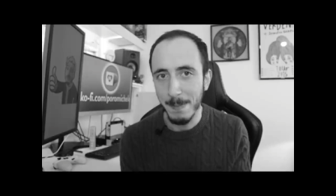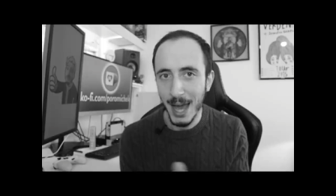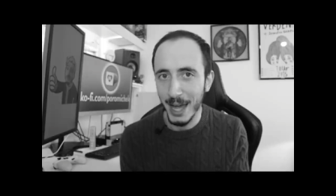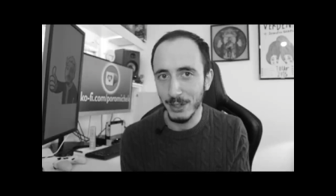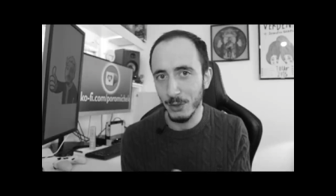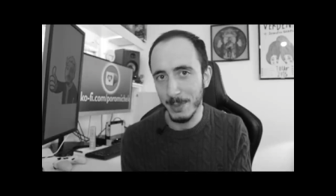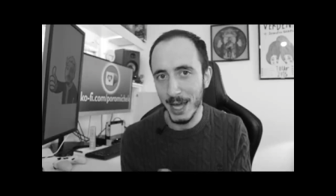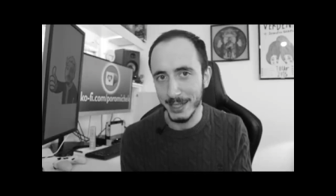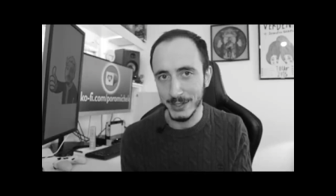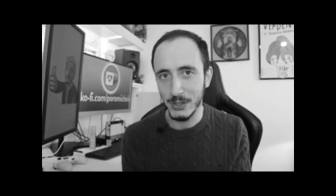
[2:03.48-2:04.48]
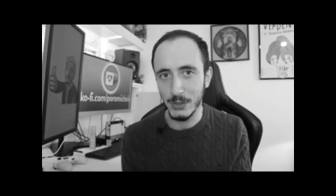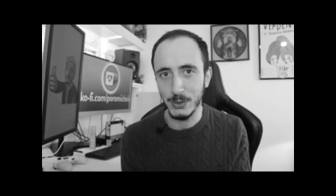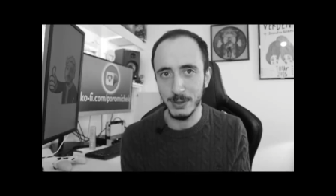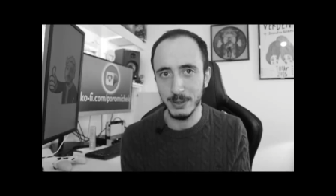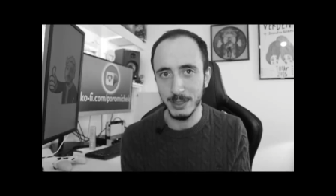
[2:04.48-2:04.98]
Mario
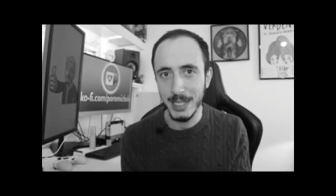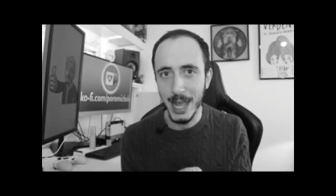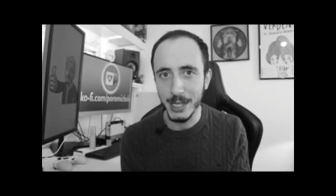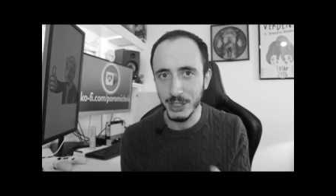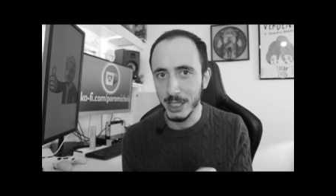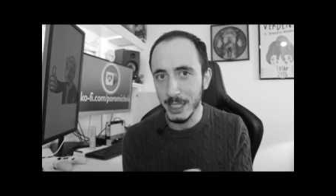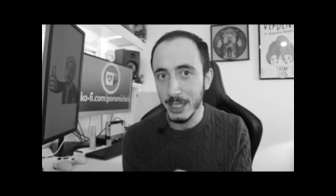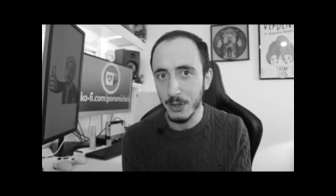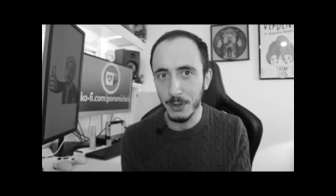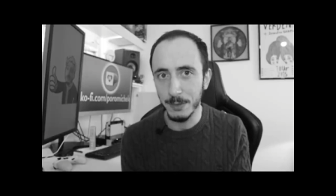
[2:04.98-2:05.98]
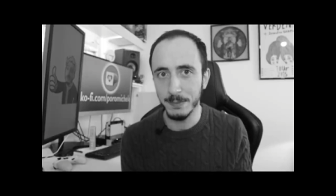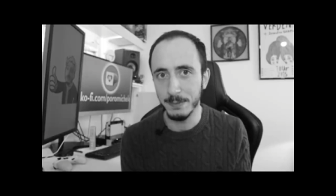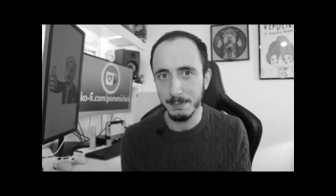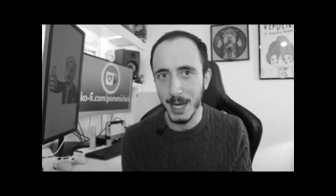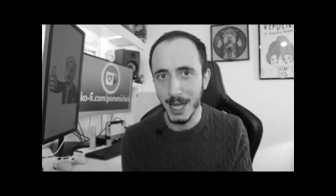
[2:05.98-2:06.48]
Marzo 10 io
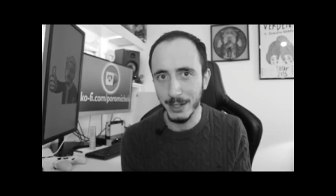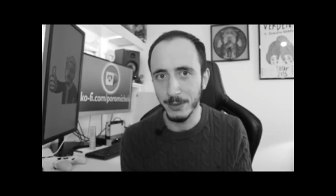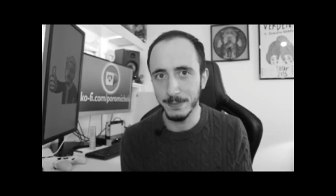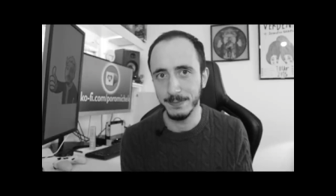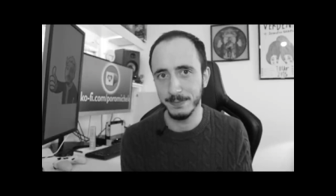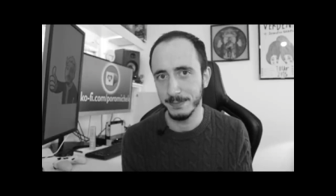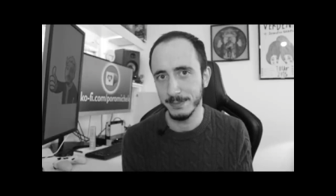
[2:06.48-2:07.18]
Mario.